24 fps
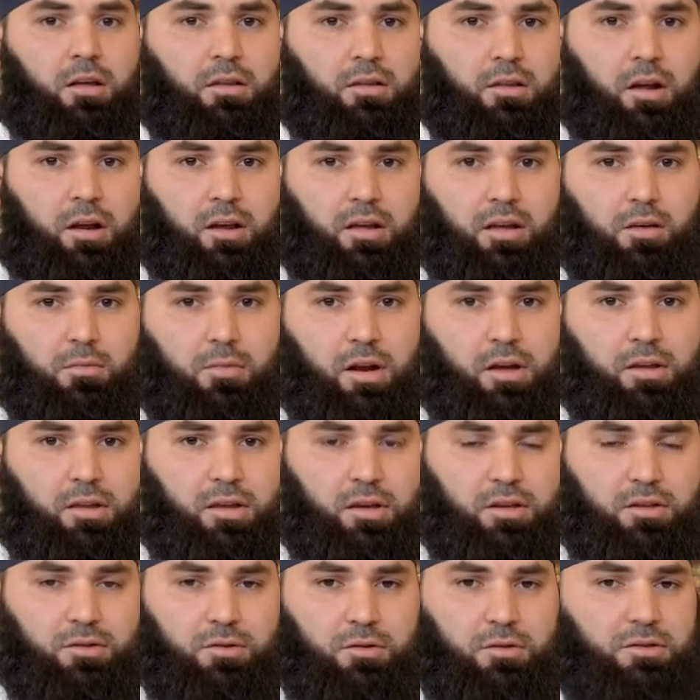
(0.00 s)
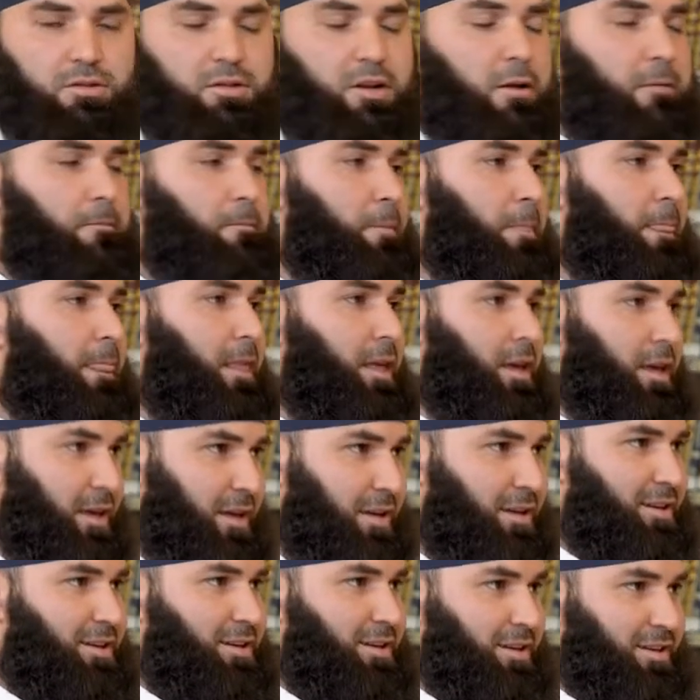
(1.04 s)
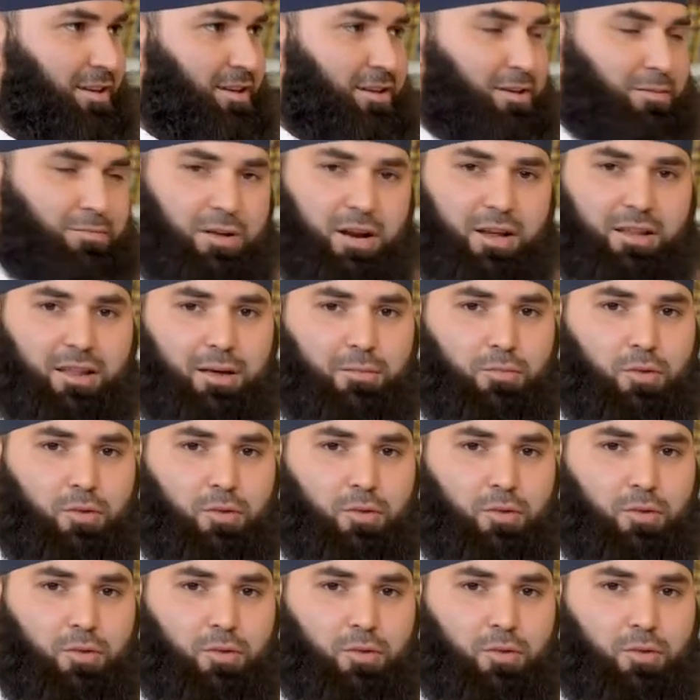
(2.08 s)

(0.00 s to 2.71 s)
Дорогие братья и сестры, э, брат